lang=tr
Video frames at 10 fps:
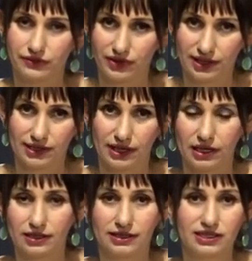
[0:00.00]
ve VAR'la
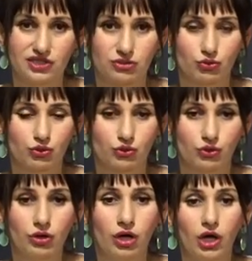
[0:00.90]
iletişim
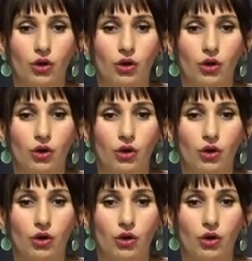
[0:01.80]
kurduğu.